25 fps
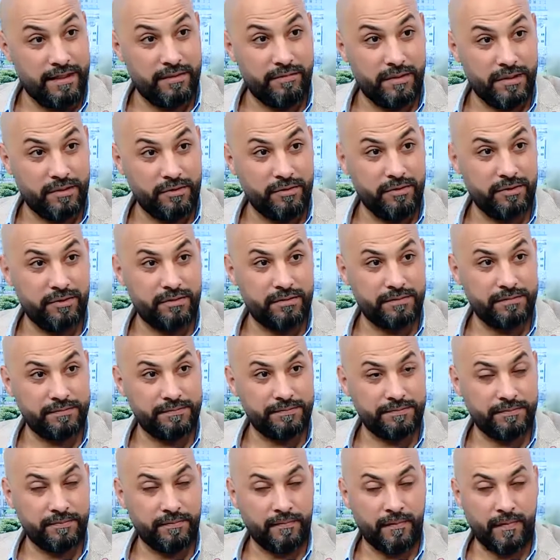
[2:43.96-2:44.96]
آه، برضه
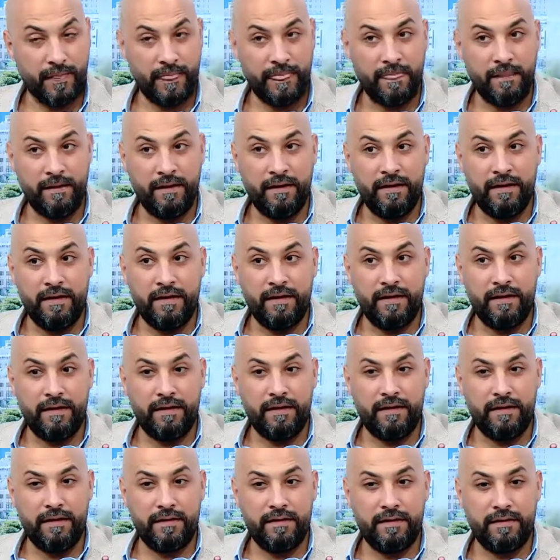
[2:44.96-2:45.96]

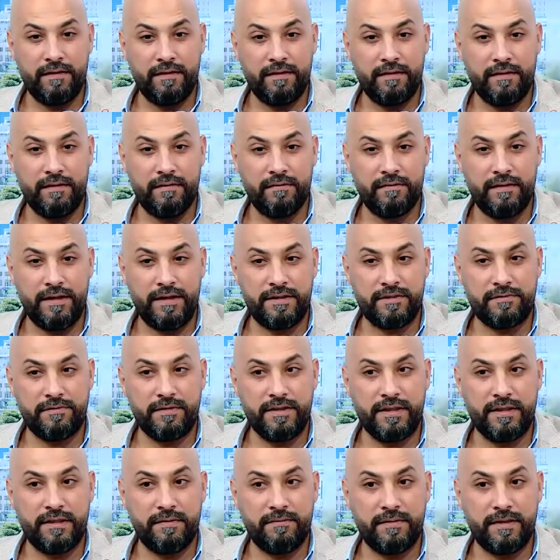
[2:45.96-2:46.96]
آه، ايش
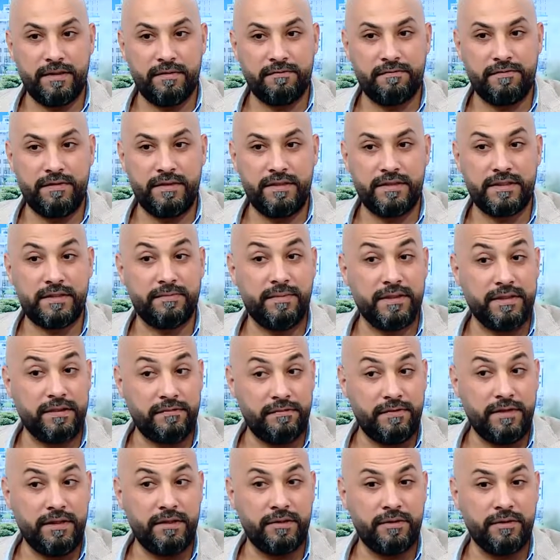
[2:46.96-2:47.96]
في كمان في
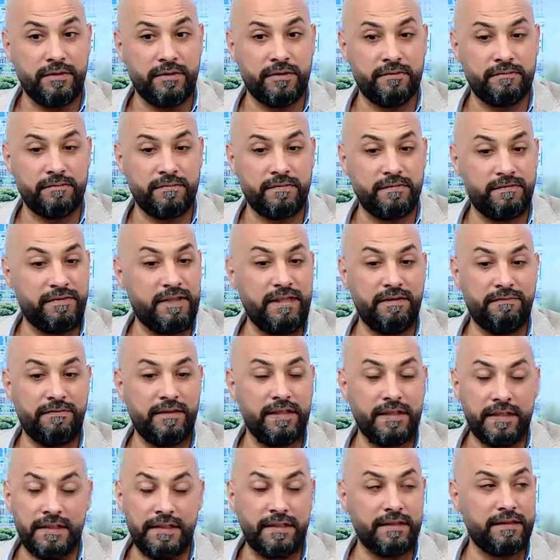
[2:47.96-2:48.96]
سبتافيليوم في
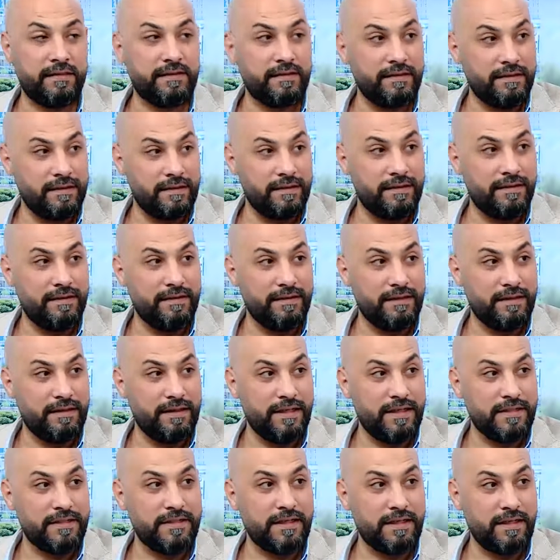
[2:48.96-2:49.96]
في كثير
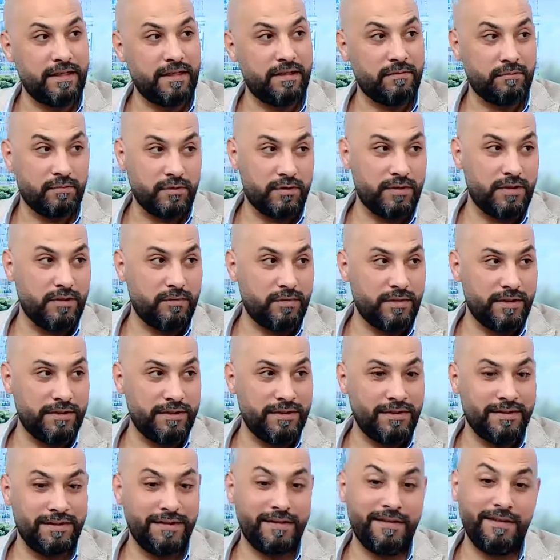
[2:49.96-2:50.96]
آه، ازهار
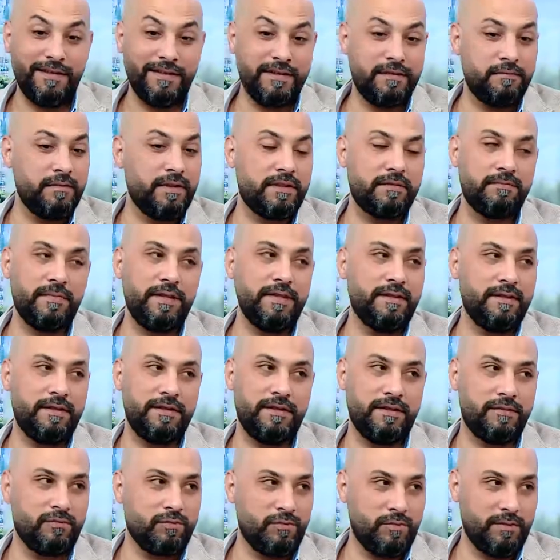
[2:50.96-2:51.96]
مستورده احنا بنتمنى
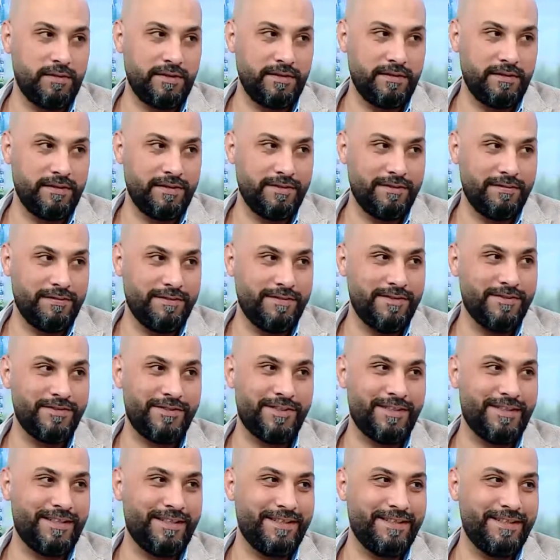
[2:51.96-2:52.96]
انها تكون عندنا
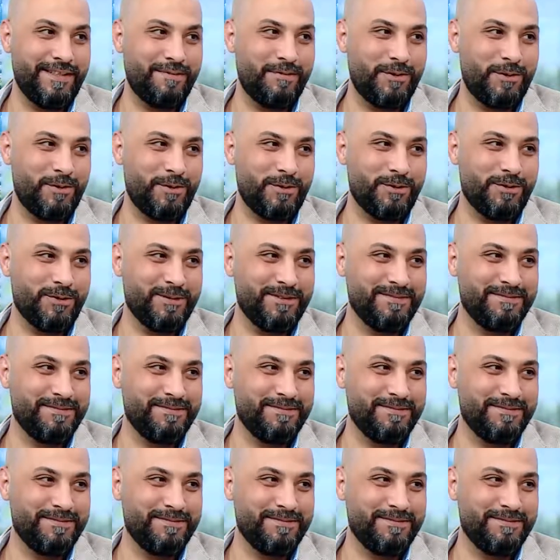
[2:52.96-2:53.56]
تنزل عندنا بالاردن